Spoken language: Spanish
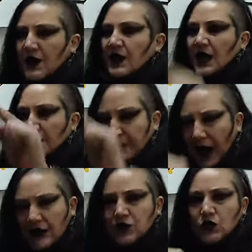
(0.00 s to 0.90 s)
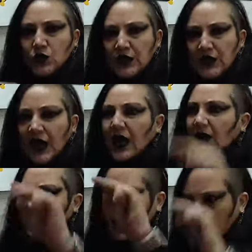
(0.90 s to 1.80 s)
el Pacto de Unidad,
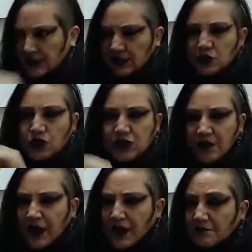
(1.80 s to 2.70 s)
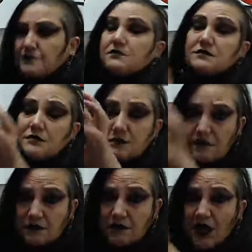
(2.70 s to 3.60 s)
la cesud ve
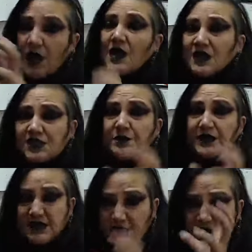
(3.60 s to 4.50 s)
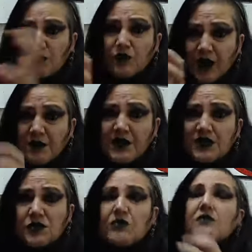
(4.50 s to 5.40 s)
representan un
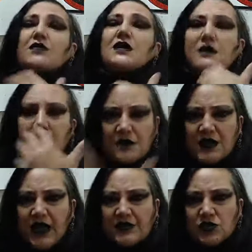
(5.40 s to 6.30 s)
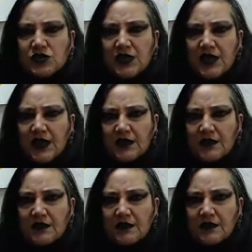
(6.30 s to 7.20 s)
fragmento de la sociedad
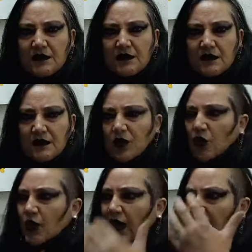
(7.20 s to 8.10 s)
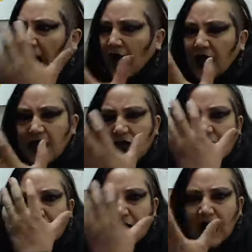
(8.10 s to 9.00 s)
con quien hay que
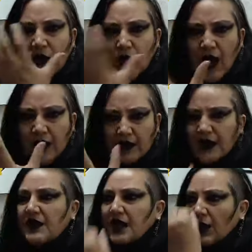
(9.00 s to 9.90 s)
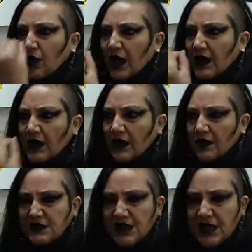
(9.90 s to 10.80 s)
dialogar. Y dialogar quiere
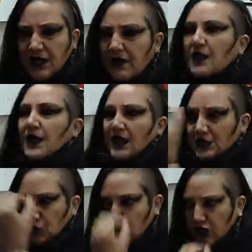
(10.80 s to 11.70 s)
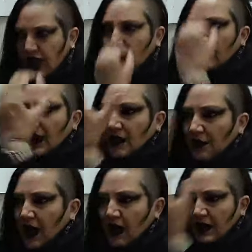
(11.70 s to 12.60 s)
decir escuchar,
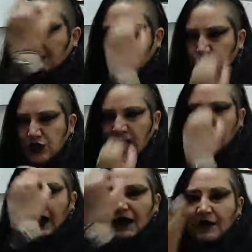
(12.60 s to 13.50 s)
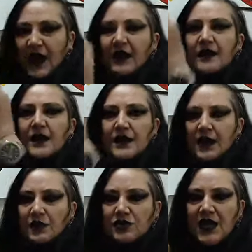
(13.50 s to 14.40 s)
hablar, escuchar, hablar,
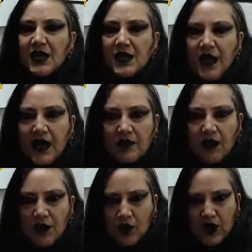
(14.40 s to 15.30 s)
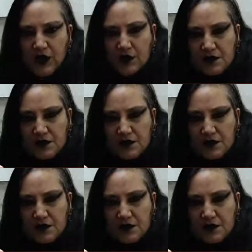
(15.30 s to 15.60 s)
negociar y llegar a un acuerdo.